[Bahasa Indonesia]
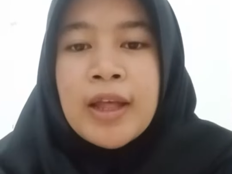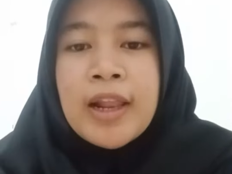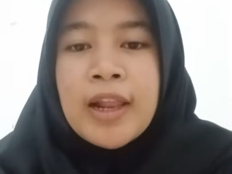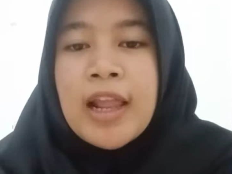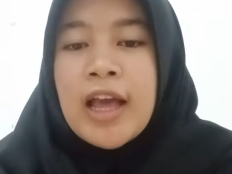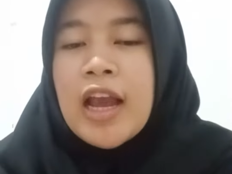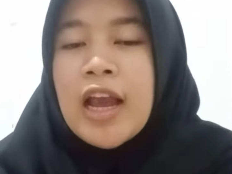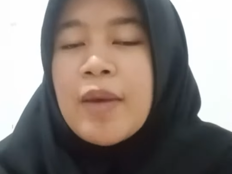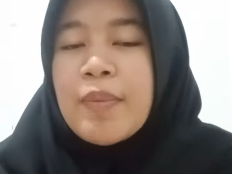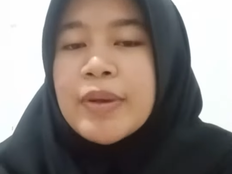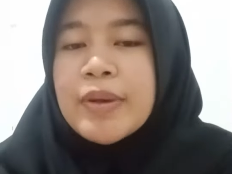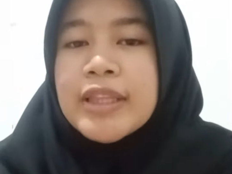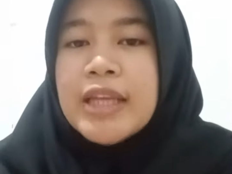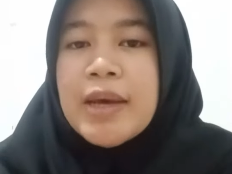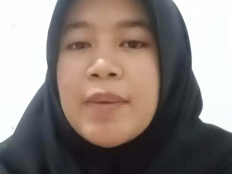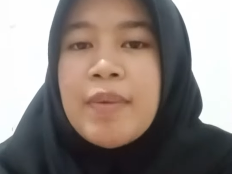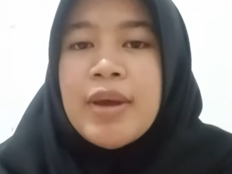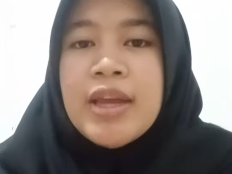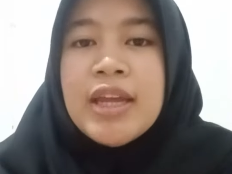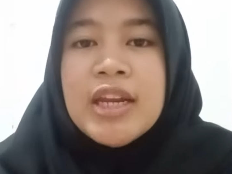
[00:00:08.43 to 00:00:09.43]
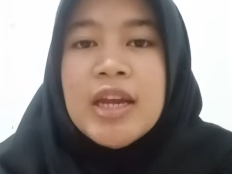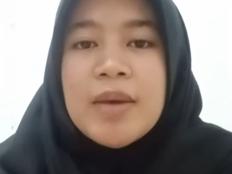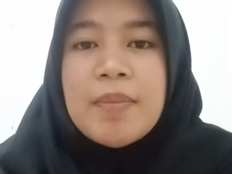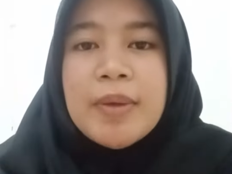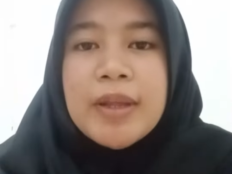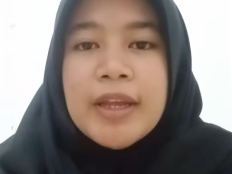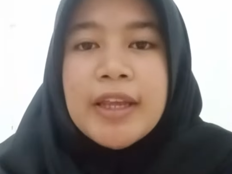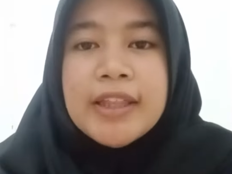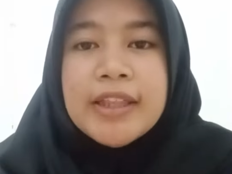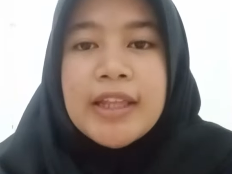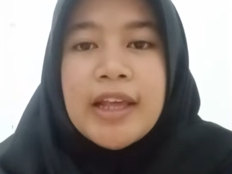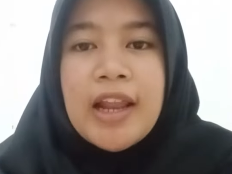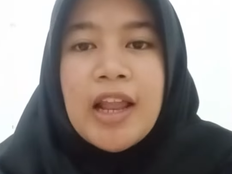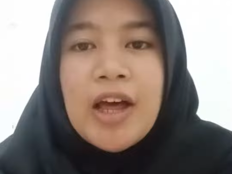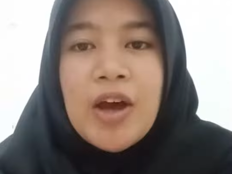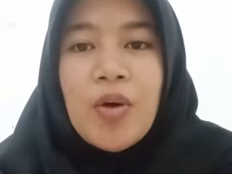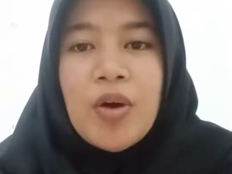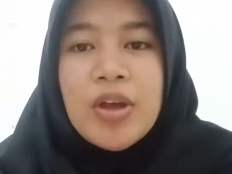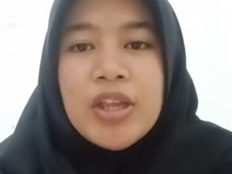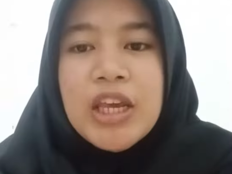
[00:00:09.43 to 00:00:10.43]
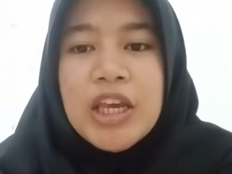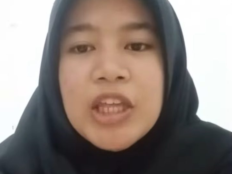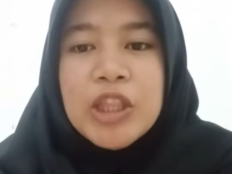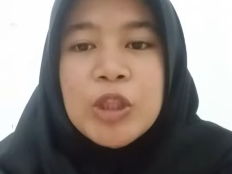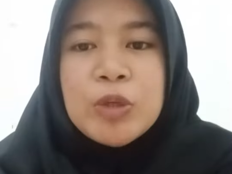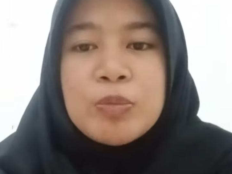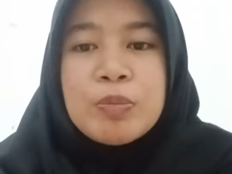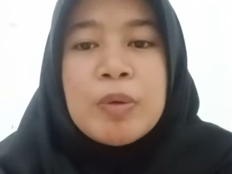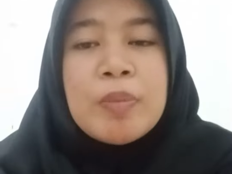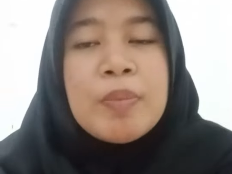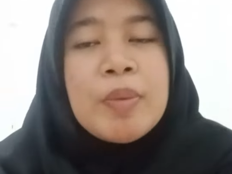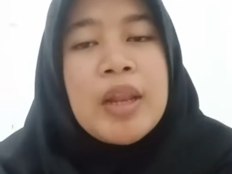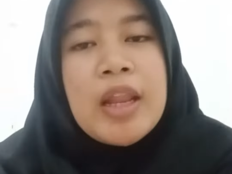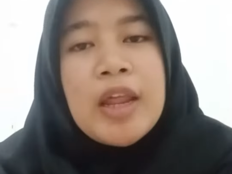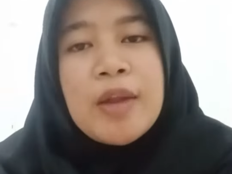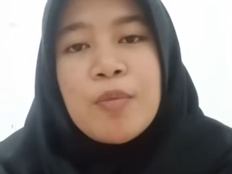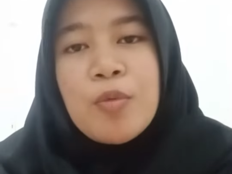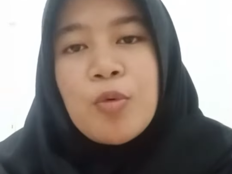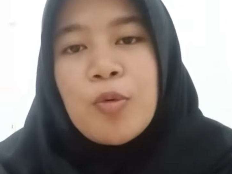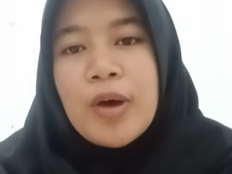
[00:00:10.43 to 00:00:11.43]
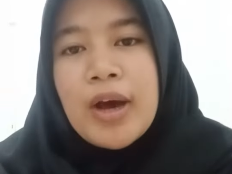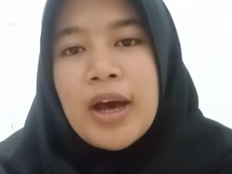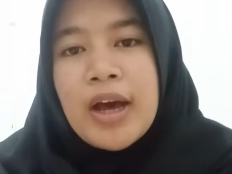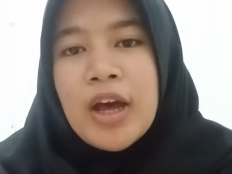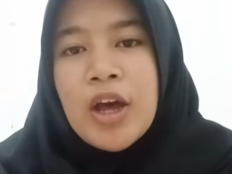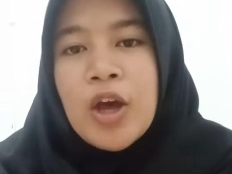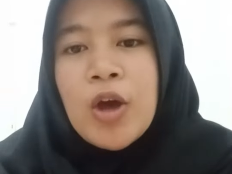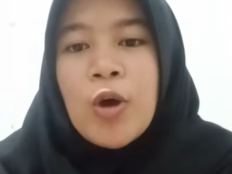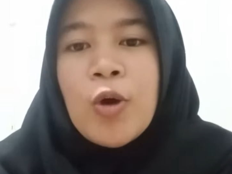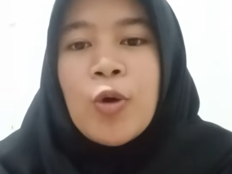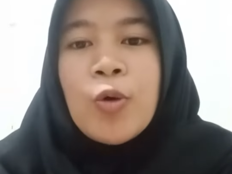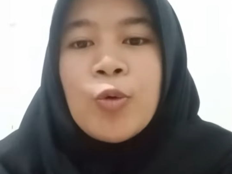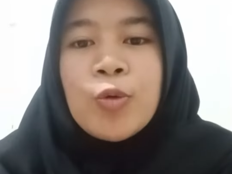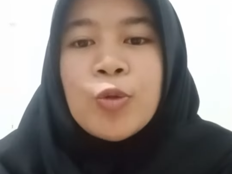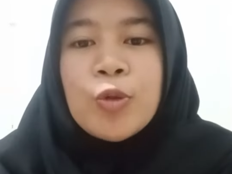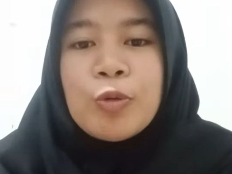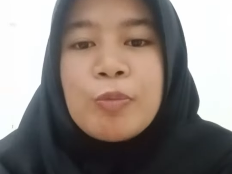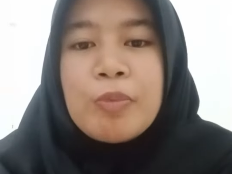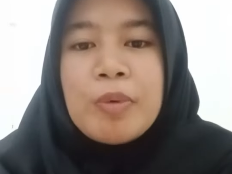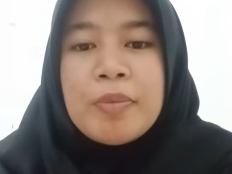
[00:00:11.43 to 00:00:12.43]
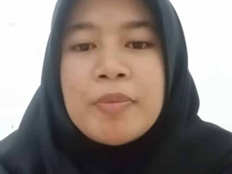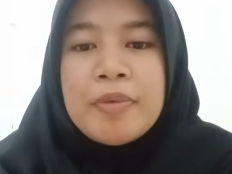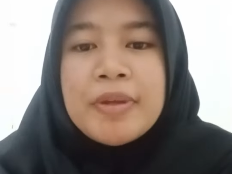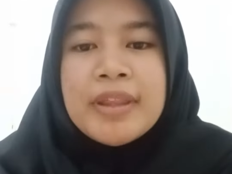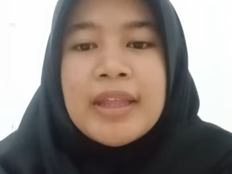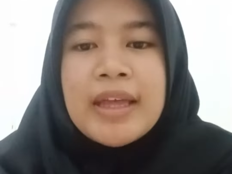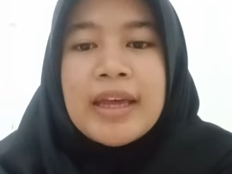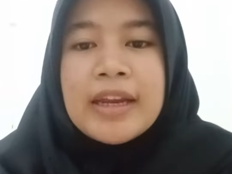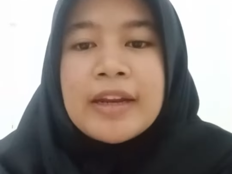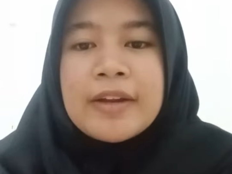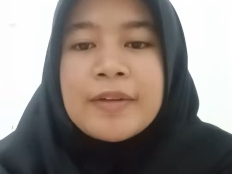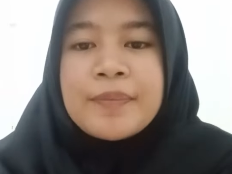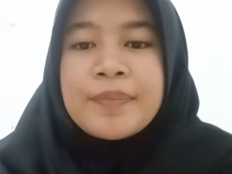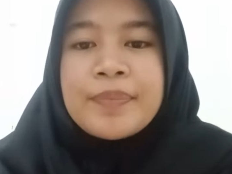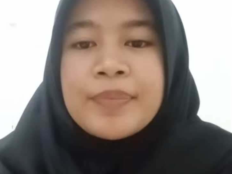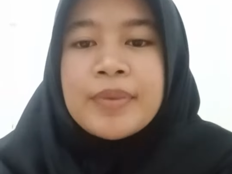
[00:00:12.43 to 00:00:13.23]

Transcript: Langkah pertama yang dapat kita lakukan yaitu pemilihan buah untuk pembuatan.